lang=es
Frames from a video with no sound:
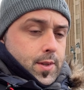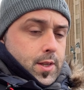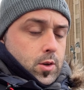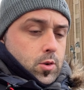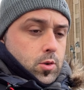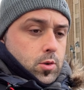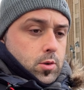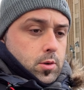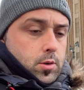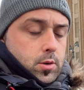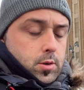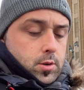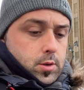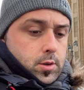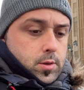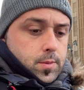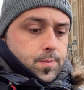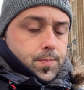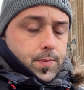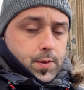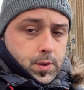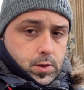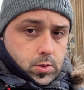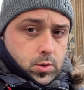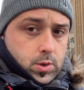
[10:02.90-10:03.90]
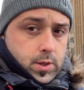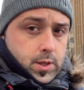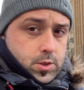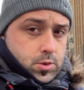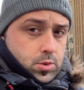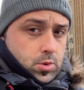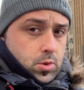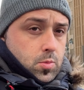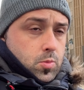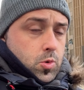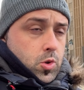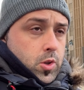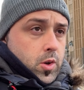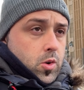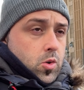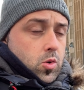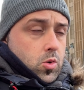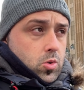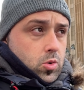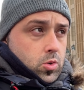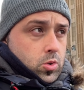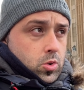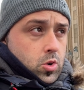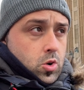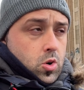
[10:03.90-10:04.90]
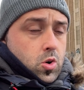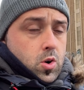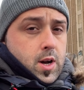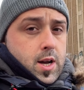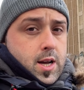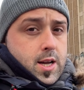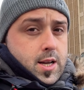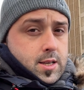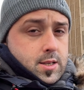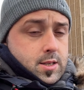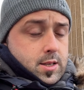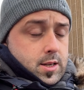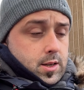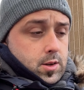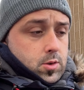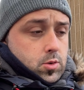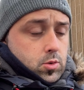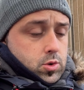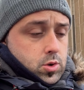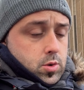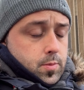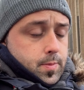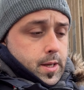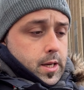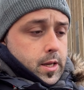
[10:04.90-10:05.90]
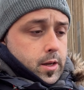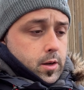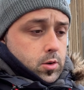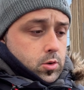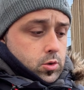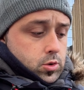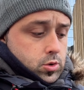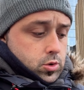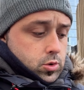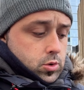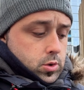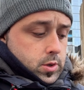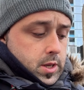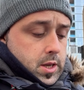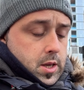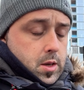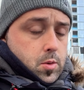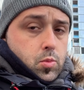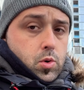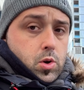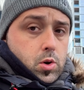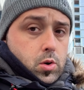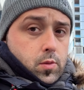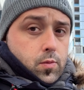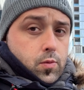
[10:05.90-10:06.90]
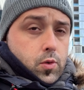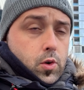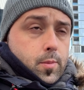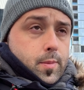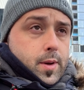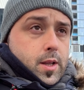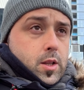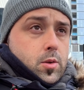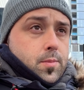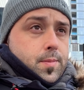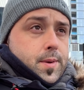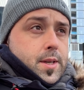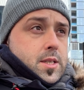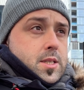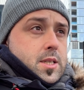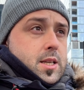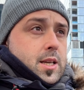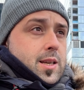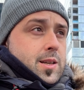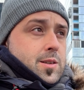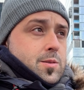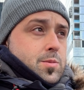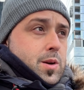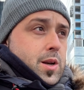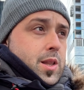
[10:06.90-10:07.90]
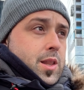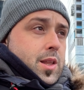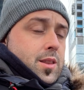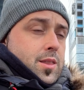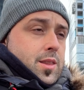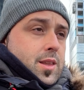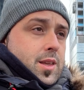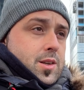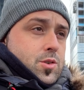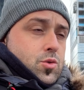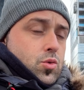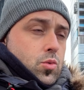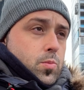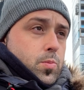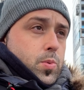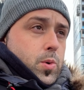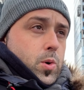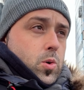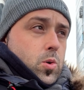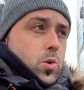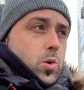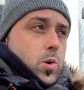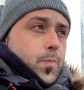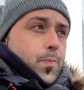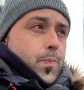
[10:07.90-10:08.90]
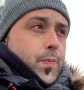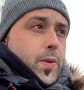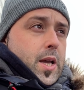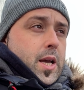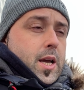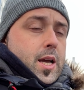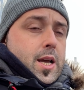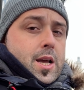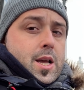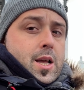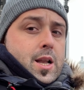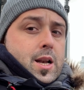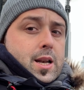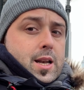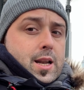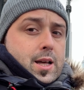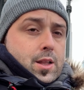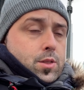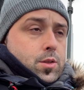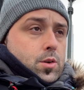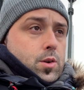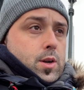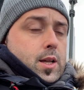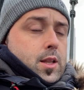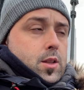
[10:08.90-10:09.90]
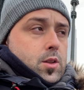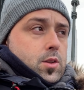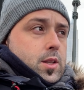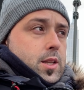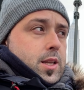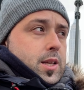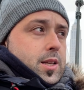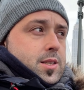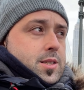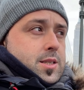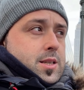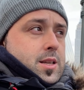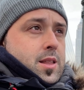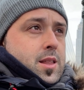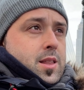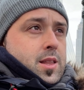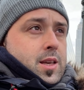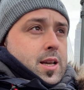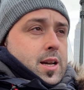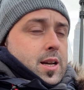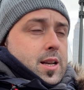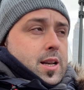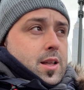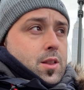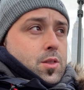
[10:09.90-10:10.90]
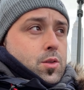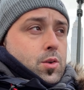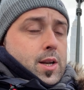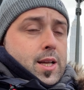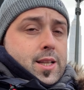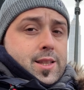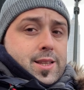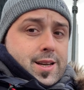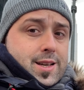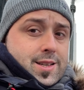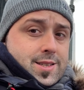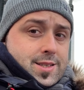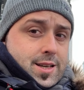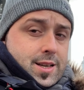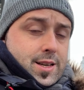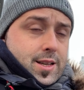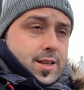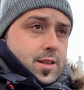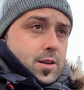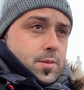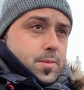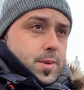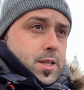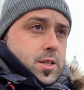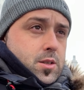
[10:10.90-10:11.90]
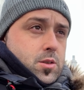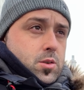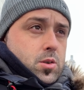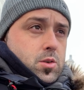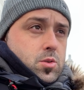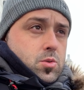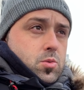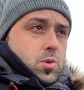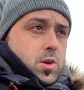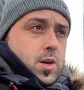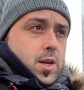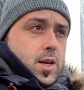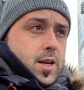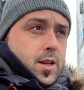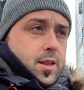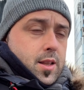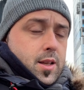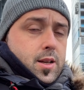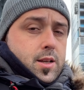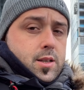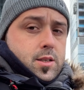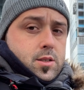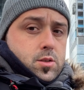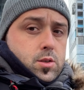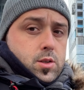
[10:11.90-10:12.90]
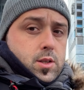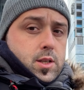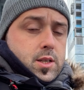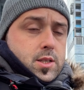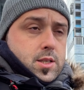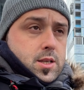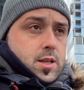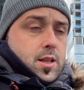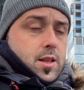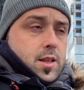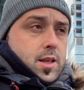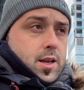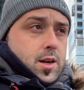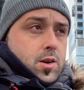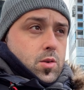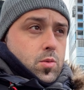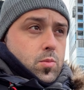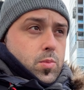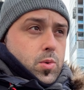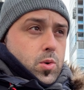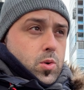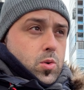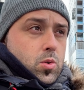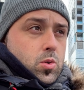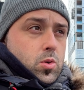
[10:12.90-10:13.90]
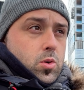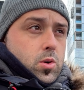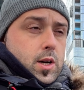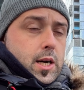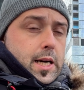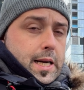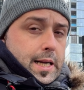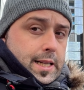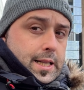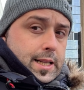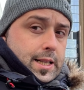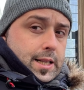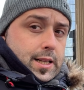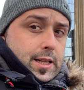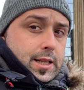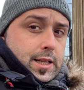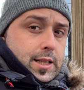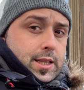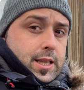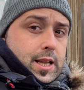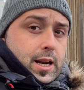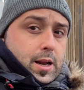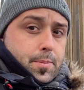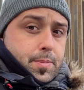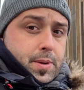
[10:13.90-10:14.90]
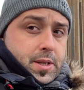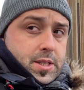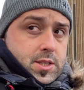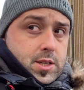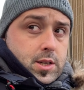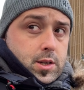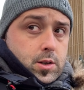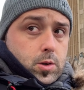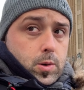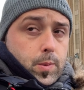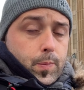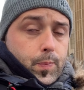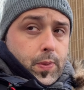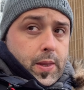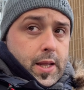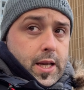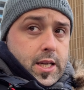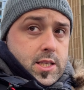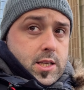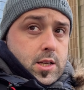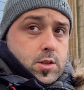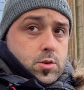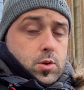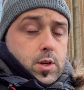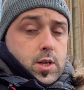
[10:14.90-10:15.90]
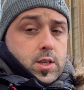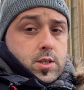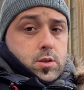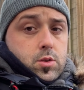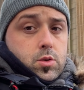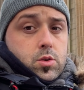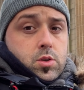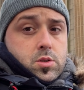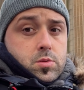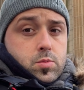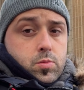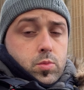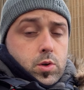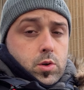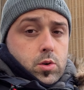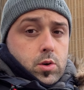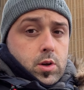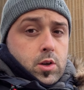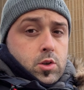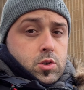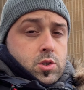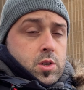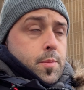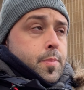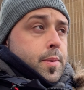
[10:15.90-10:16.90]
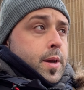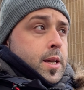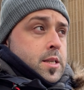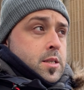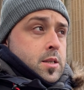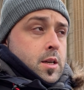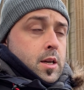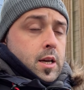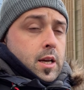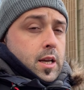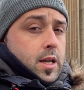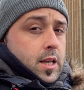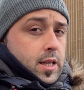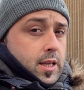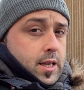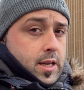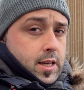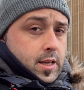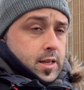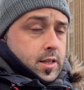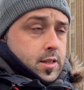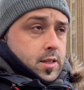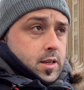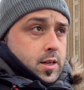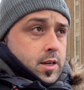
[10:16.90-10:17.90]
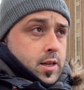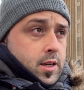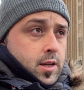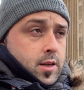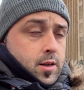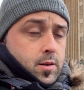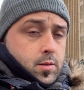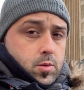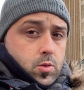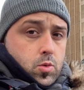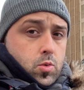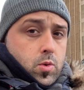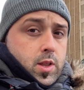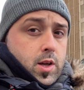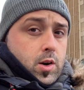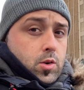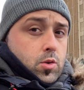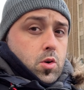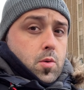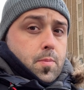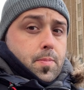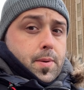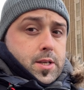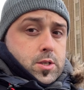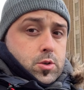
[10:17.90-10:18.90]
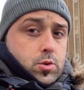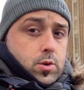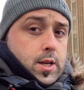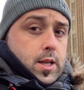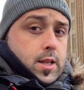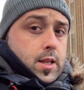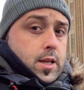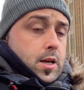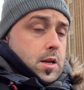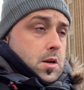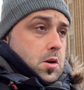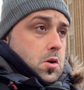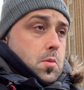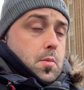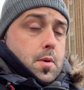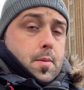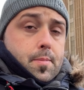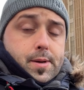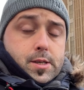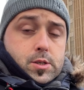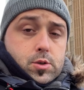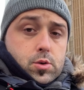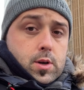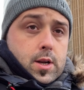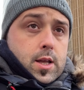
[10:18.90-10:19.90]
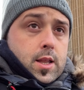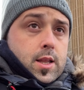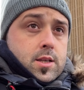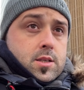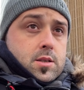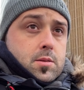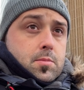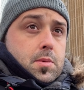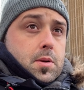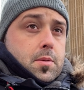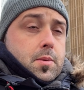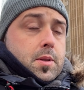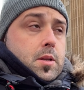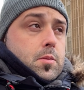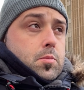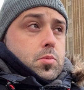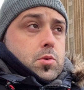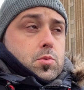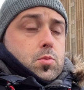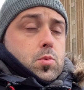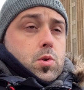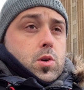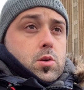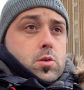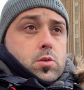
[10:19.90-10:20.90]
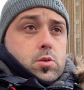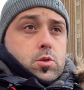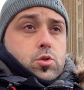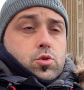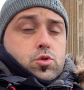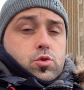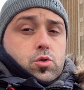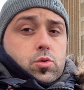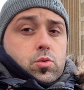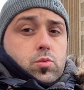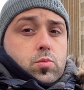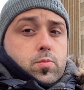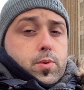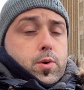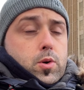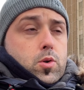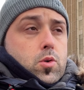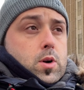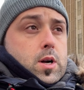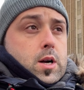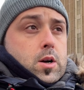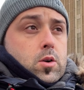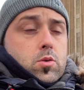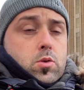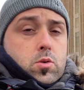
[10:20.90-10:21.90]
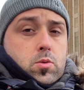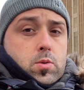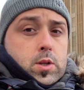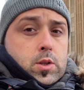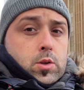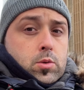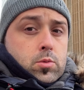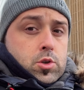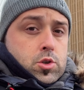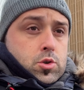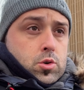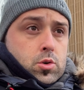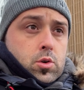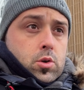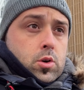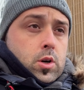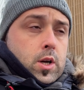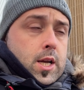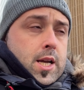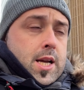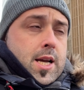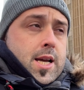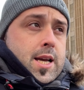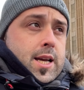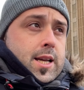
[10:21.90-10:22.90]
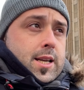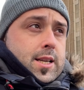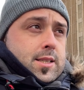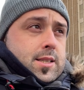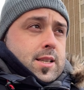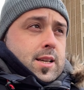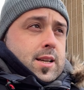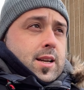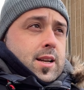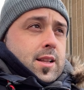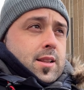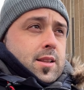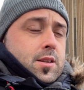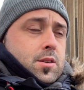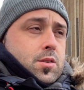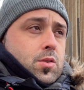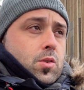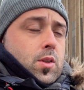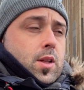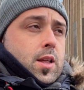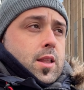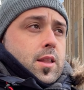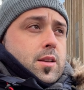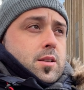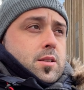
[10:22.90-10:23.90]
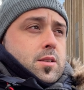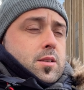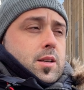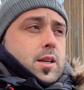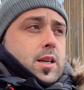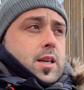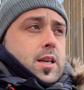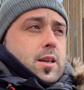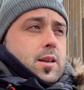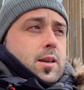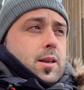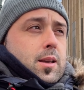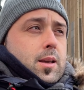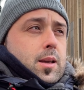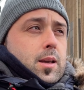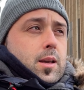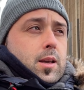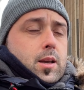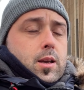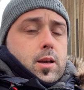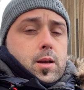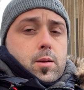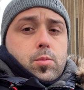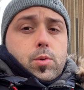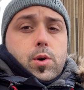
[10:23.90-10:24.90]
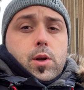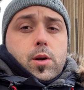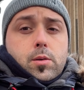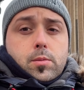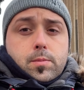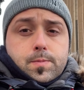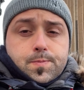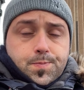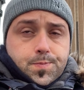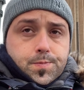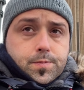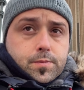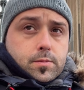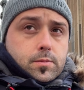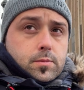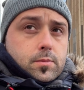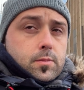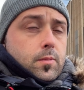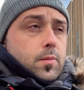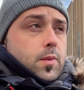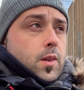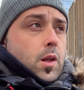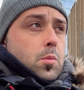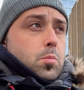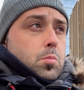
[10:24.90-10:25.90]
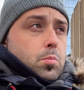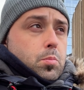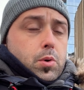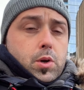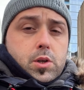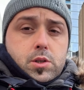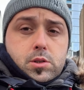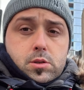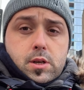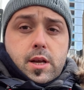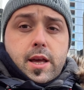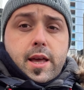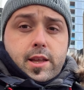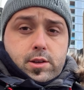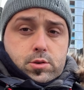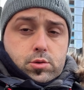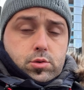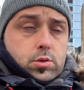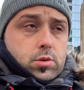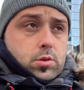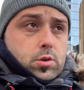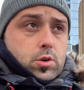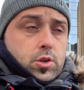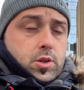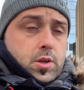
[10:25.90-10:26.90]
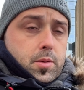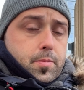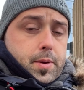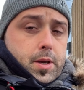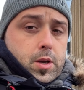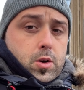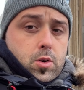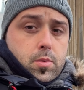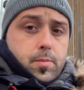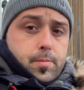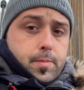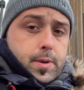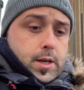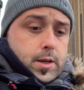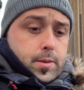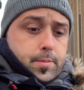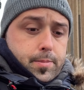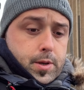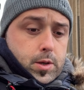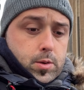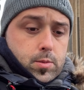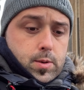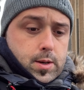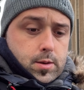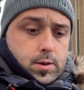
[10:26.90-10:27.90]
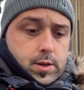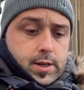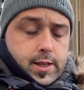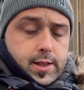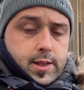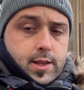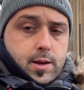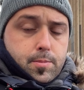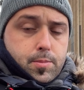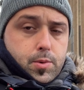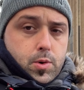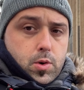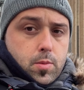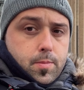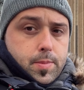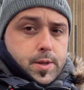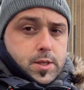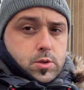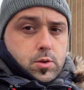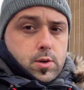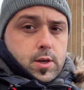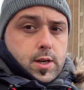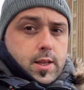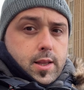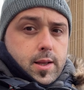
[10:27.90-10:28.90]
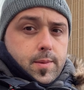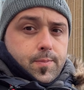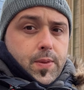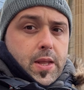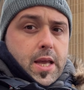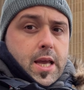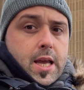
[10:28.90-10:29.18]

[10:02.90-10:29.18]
con, con, pues eso, como digo, con drogas, incluso peligroso. Y bueno, informándome, sí que es verdad que es un poco la zona donde se dedican, la zona trasera del Madison Square Garden es donde se dedican un poco al trapicheo a esas horas. Entonces, bueno, que lo sepáis que hay que tener cuidado. No pasó nada, no me pasó nada, simplemente pues bueno, yo soy un poco cagón cuando voy solo en estas grandes ciudades y bueno, pues eso, lo típico, ¿vale? Pero bueno, que tampoco pasó nada.